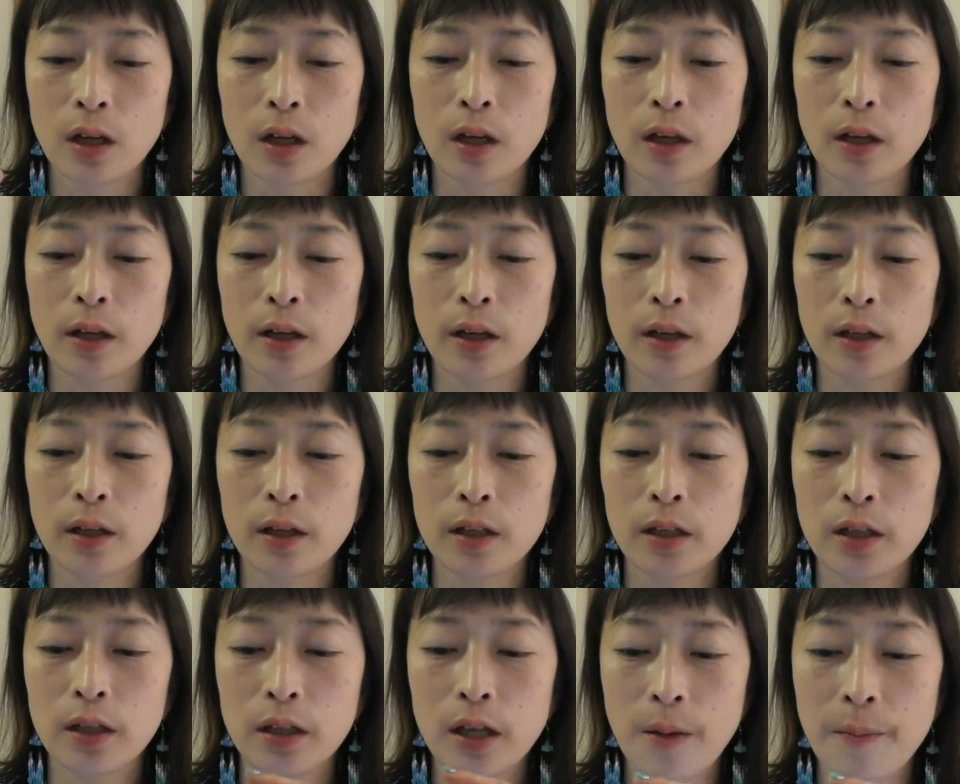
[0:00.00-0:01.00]

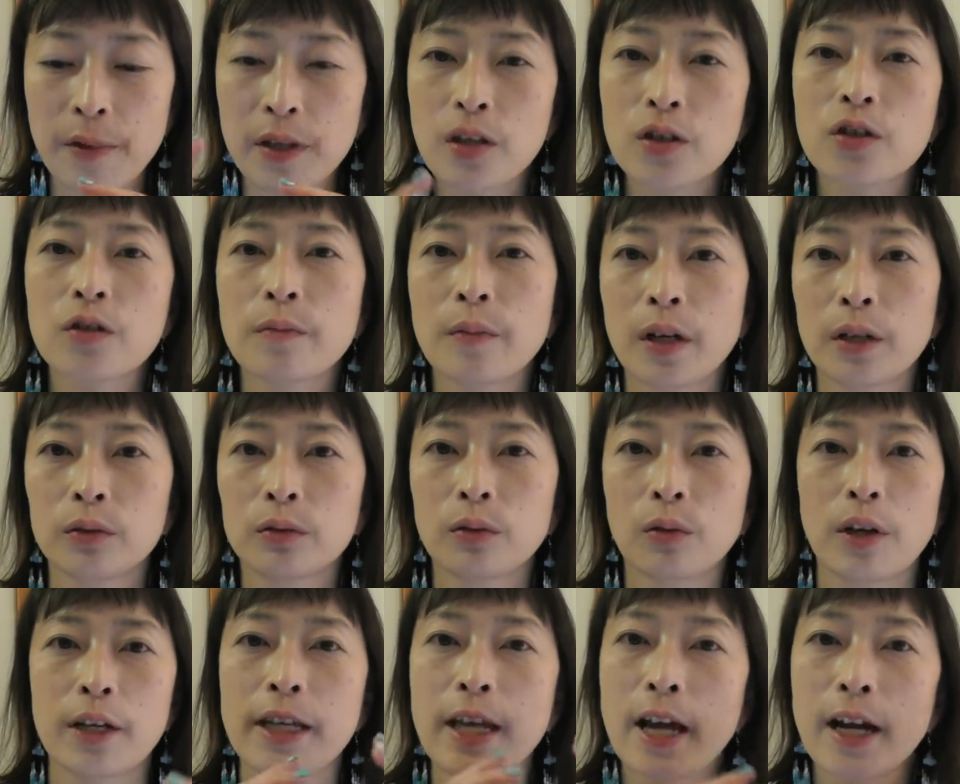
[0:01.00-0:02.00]
えー、やめてしまう
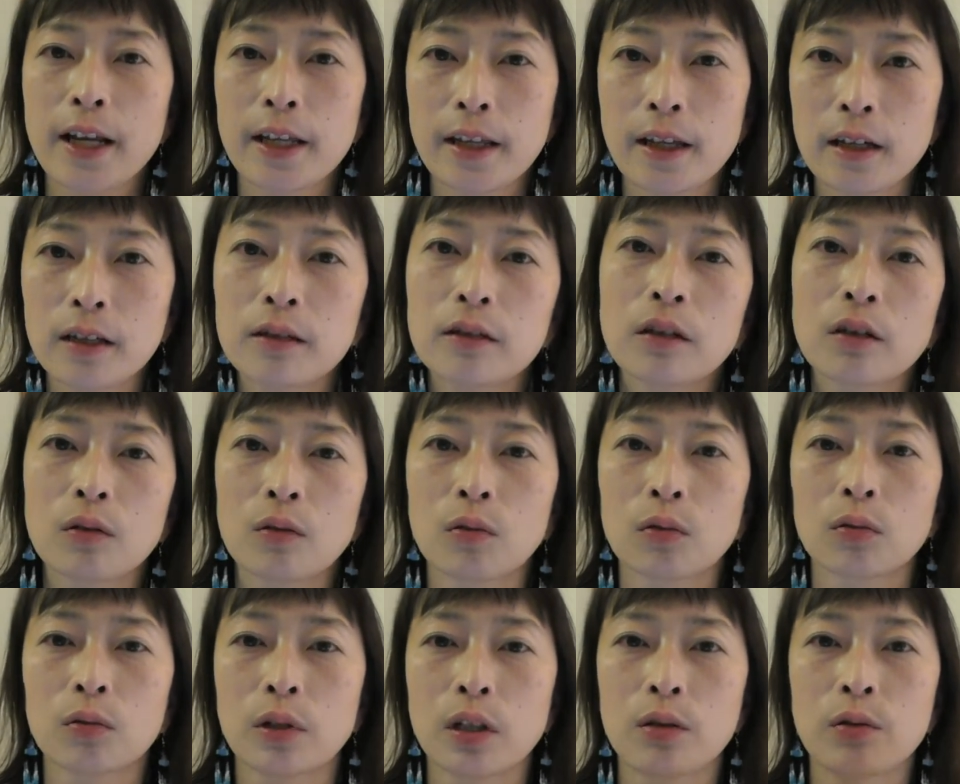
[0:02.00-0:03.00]
とかやらないっていう
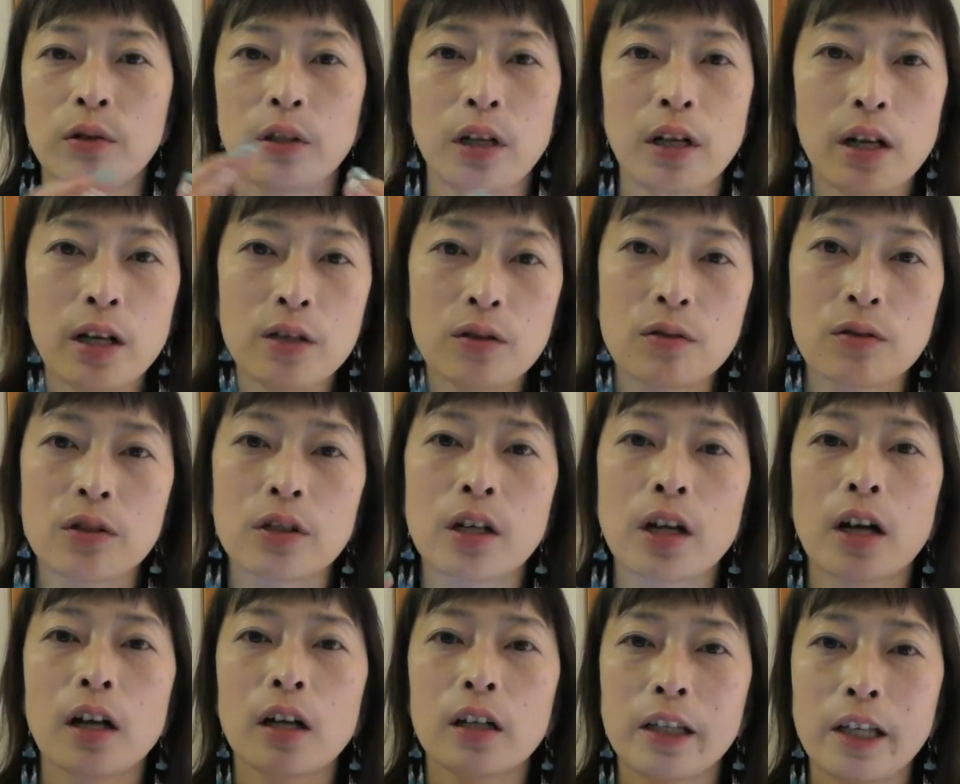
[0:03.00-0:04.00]
ことで取り返す時
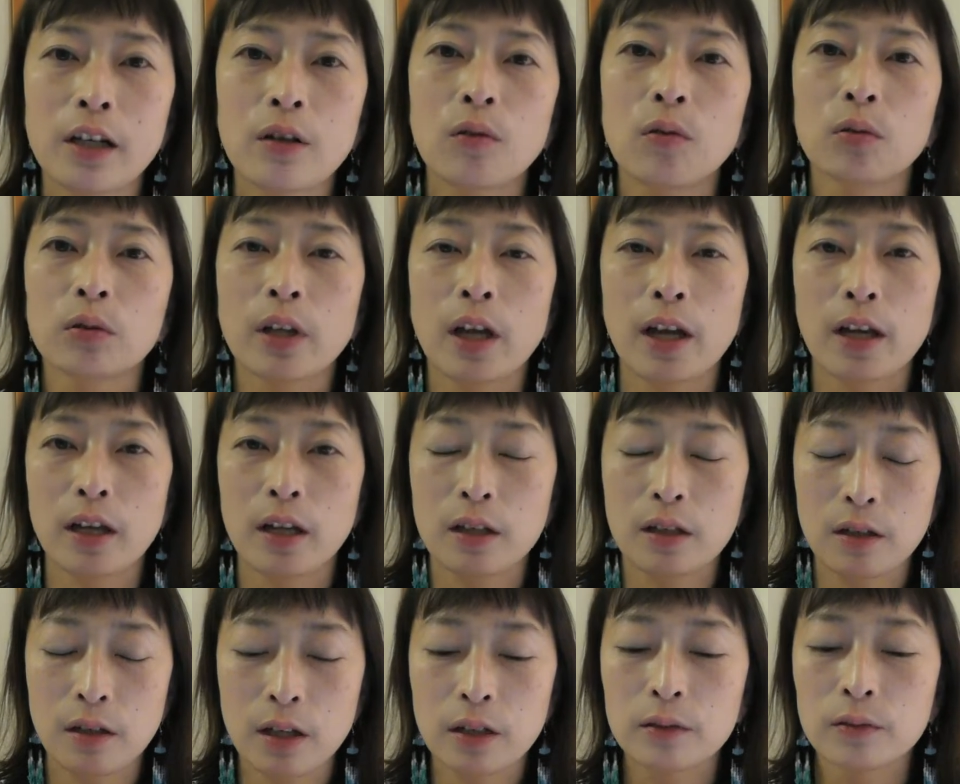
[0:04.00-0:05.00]
間が結構大変
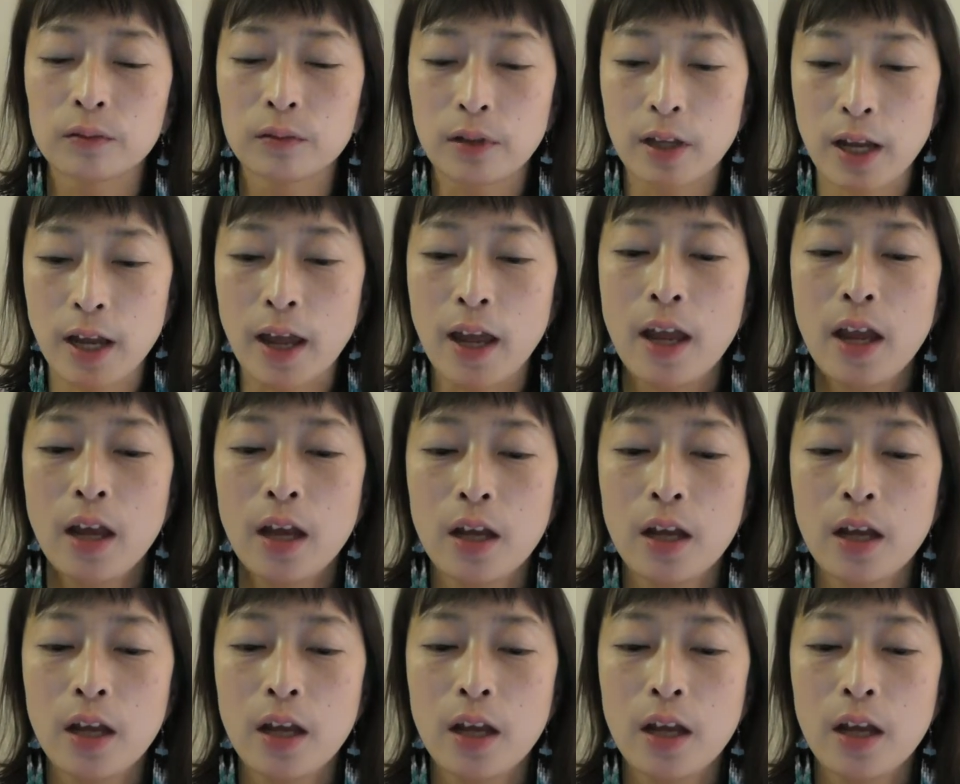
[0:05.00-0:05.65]
になるので